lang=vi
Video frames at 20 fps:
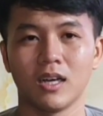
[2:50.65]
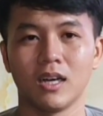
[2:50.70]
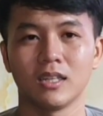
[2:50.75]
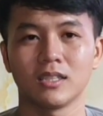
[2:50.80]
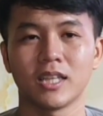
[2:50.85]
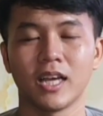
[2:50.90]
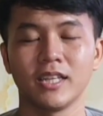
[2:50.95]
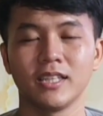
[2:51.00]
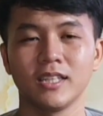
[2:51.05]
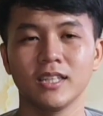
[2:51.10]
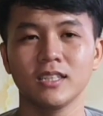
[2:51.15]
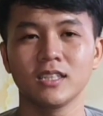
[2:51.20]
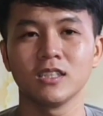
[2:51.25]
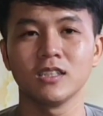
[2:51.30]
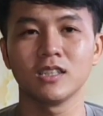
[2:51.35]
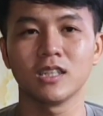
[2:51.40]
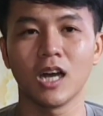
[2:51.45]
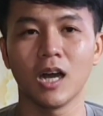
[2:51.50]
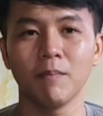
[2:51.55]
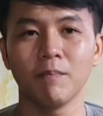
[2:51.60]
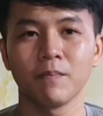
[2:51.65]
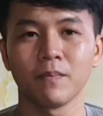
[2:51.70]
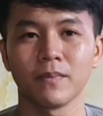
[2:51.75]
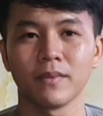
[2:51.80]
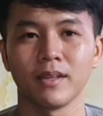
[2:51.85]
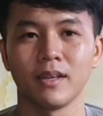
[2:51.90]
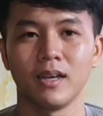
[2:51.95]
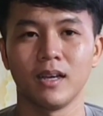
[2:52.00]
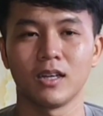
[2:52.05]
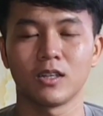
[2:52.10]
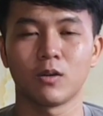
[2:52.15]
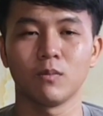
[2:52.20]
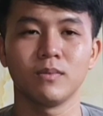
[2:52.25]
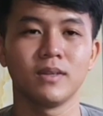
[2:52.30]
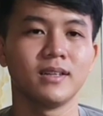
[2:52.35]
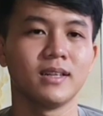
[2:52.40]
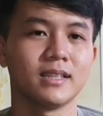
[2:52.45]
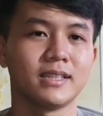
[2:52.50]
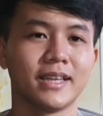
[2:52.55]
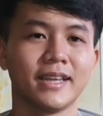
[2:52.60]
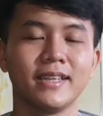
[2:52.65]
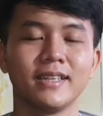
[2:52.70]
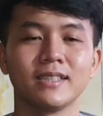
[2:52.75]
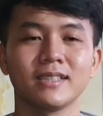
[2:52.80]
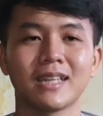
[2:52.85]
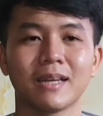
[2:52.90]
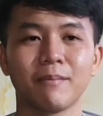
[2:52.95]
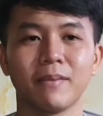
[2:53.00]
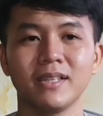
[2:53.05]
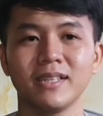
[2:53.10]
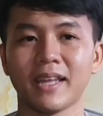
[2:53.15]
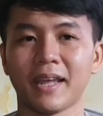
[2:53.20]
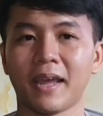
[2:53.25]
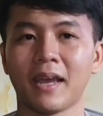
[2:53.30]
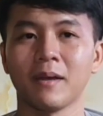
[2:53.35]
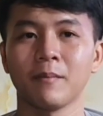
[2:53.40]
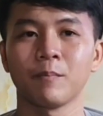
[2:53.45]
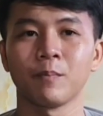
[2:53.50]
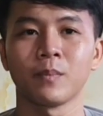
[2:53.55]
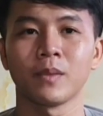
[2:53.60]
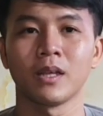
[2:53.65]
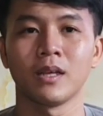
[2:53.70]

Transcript: à, tê nhức xương khớp à, cũng như là trị những tai biến nhẹ.